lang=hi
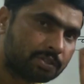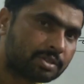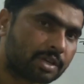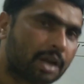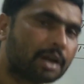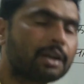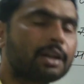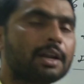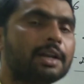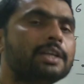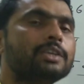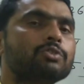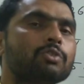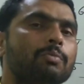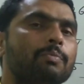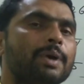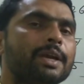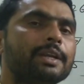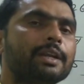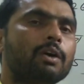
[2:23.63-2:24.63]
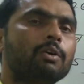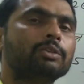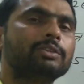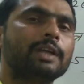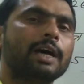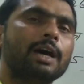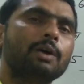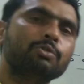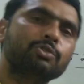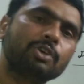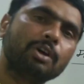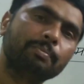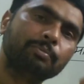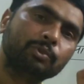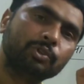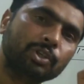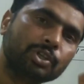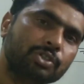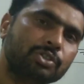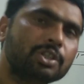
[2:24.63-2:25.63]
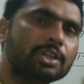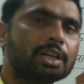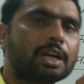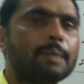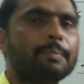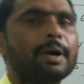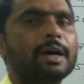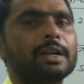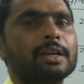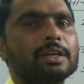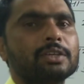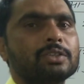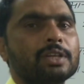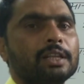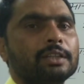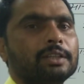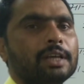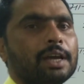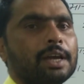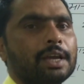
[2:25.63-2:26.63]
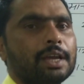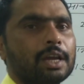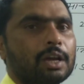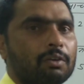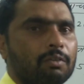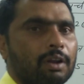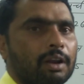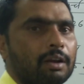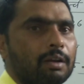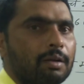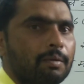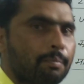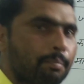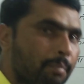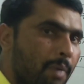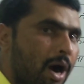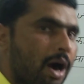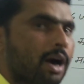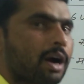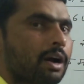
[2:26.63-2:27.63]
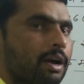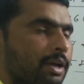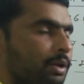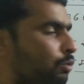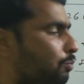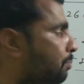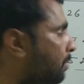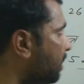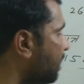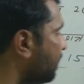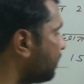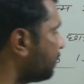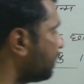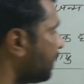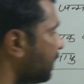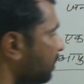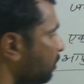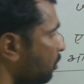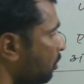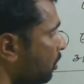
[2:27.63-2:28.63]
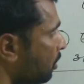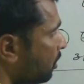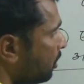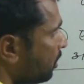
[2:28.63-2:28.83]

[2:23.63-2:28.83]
जनरली जो महीना होता है उसे हम 30 दिन का मान के चलते हैं इक्वल माह के रूप में देखते हैं तो